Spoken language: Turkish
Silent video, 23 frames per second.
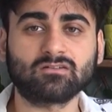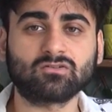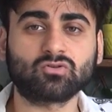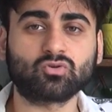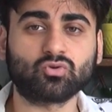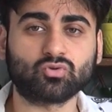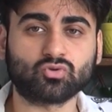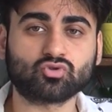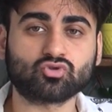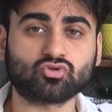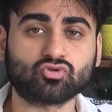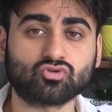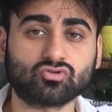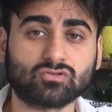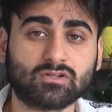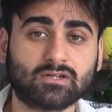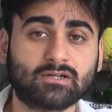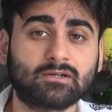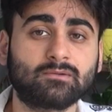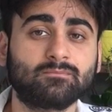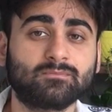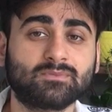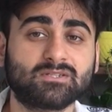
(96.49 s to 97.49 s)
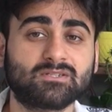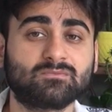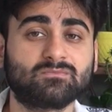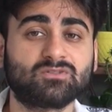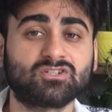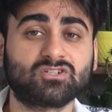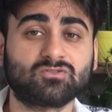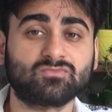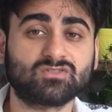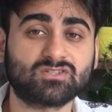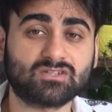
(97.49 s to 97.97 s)
konusunda bizim
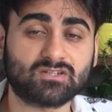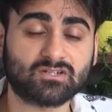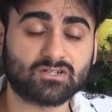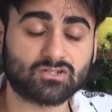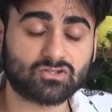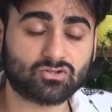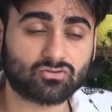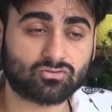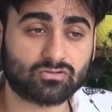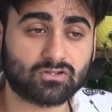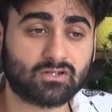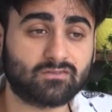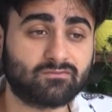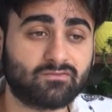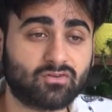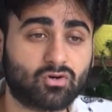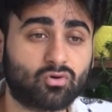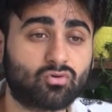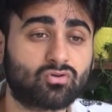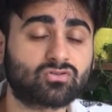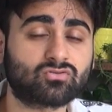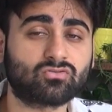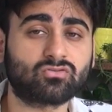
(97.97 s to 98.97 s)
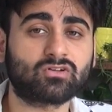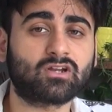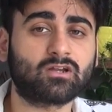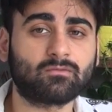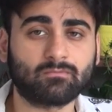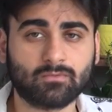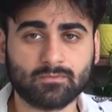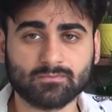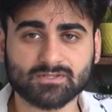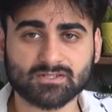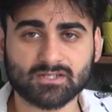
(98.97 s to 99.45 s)
işimize yarayacak olan ve orada
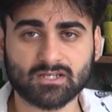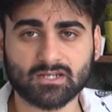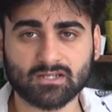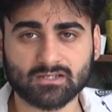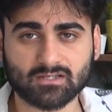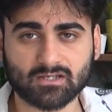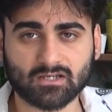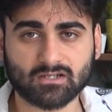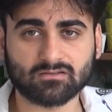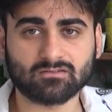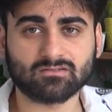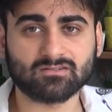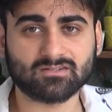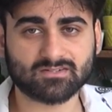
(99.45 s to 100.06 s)
öğrenmemiz gereken